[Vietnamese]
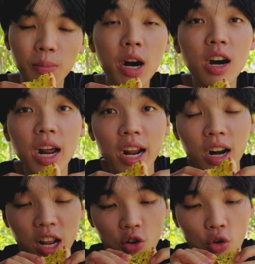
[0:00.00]
cơ
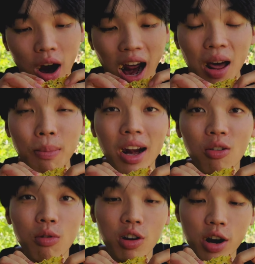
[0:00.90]
này thì nó khá là mặn
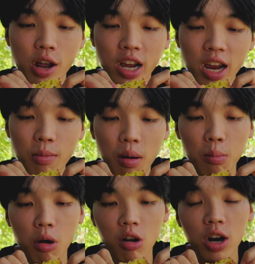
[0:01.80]
rồi mọi người khi mà
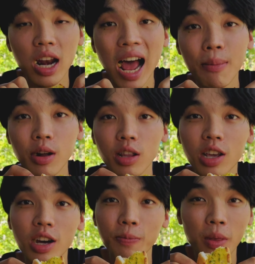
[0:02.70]
mọi người làm
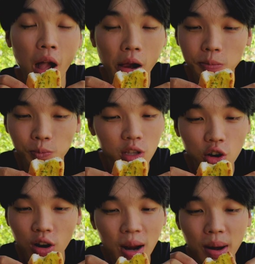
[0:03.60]
thì ờ,
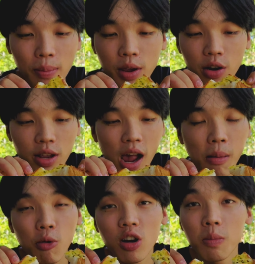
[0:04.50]
đừng có nêm nếm gì nữa
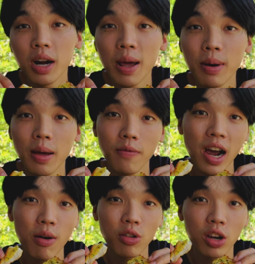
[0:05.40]
nha mọi người mình nêm nếm
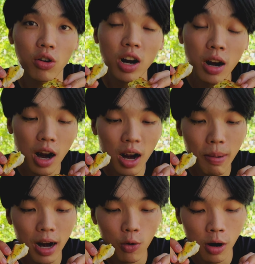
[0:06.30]
vào thì nó rất rất là
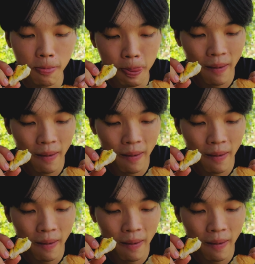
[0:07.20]
mặn luôn